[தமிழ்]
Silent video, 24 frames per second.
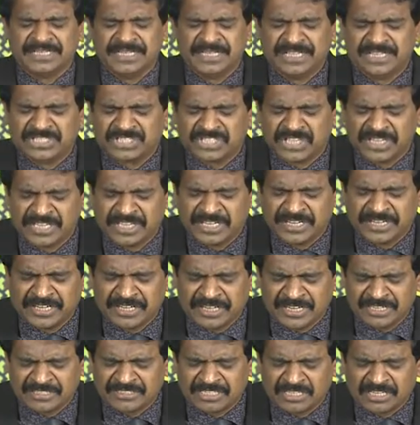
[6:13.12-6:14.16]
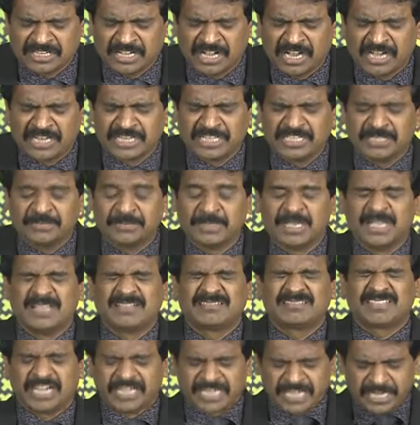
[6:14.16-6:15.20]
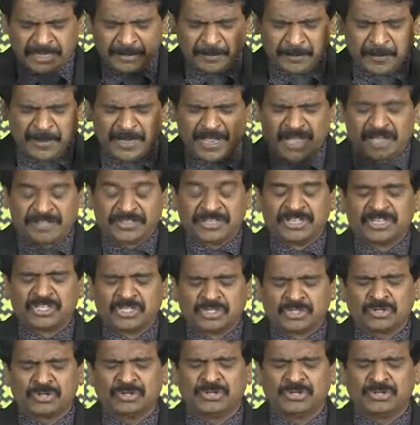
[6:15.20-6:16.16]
நீர் செய்ய நினைத்த காரியம் தடைப்படாது என்று